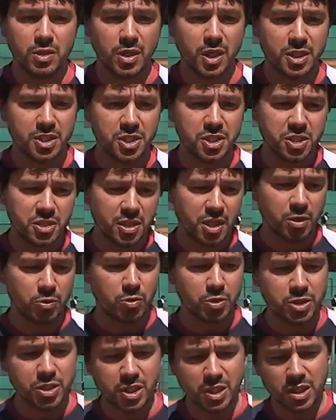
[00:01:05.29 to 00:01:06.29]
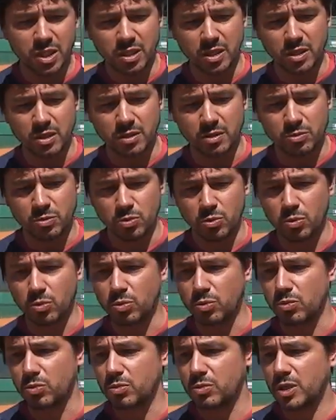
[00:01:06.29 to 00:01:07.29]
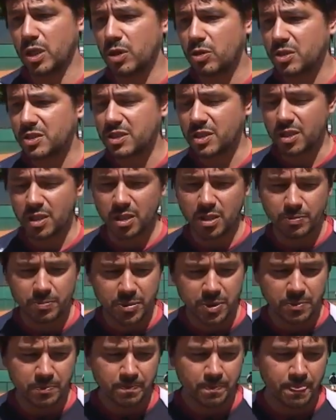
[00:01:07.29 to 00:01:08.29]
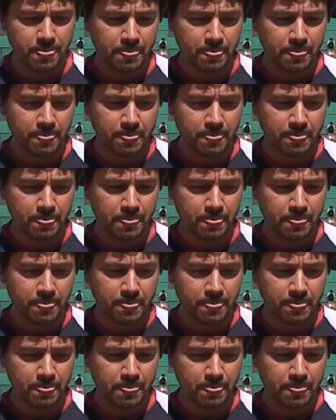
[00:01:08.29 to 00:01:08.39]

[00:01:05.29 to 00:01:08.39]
A gente tem hoje aqui no, na nossa equipe